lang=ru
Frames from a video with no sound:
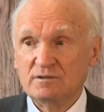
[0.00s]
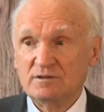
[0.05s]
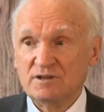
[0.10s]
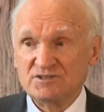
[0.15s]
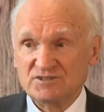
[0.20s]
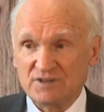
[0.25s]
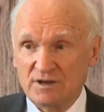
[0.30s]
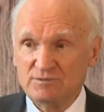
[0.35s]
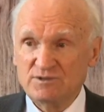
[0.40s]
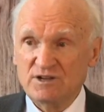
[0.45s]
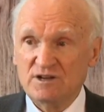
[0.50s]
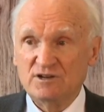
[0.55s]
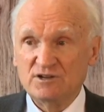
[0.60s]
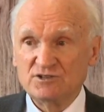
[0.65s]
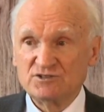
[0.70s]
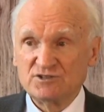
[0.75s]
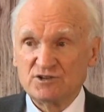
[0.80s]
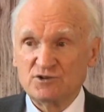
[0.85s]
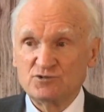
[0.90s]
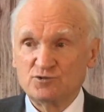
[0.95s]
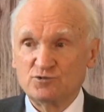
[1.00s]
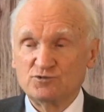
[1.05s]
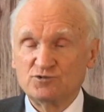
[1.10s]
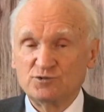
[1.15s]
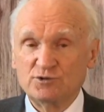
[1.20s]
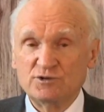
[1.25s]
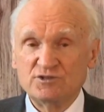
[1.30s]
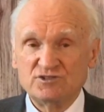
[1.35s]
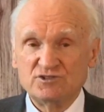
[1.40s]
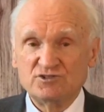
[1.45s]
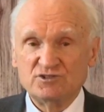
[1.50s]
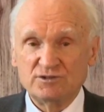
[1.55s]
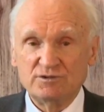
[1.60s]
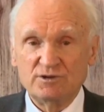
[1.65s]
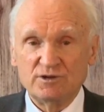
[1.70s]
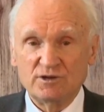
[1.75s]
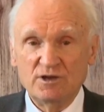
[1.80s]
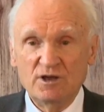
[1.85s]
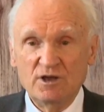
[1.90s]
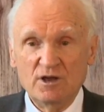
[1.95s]
На самом деле я скажу, что если
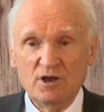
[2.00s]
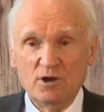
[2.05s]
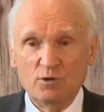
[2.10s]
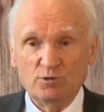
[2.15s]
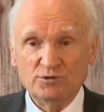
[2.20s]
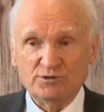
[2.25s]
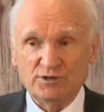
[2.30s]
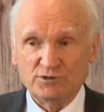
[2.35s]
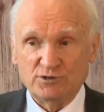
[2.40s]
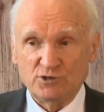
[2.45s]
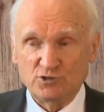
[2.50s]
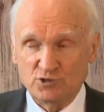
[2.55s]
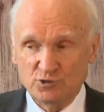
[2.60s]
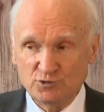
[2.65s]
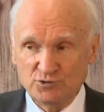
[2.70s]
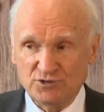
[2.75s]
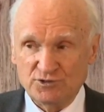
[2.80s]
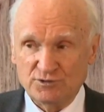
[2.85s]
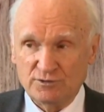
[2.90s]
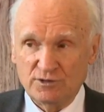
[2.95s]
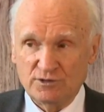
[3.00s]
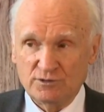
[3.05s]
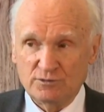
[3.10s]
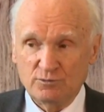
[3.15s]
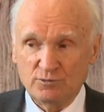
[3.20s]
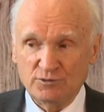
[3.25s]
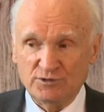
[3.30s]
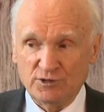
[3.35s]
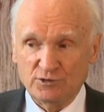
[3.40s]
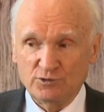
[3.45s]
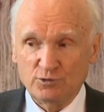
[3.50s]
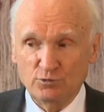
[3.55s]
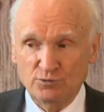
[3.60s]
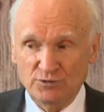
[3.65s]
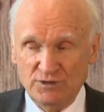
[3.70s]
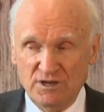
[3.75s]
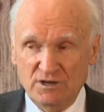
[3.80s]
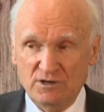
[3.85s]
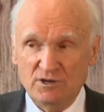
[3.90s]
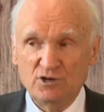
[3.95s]
человек вот это чувствует, вот это
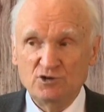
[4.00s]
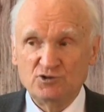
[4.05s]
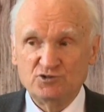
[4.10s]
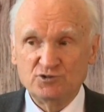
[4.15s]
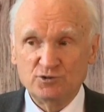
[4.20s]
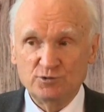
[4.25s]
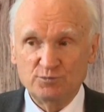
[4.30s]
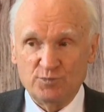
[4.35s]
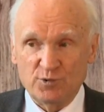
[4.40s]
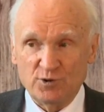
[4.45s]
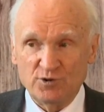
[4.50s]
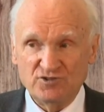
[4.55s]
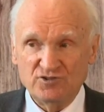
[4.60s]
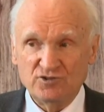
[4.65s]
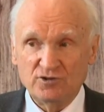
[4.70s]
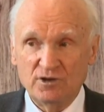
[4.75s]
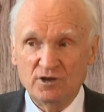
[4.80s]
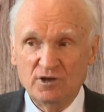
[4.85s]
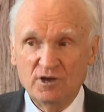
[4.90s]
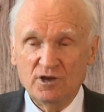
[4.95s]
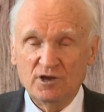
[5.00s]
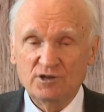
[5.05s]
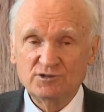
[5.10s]
уныние или что-нибудь прочее,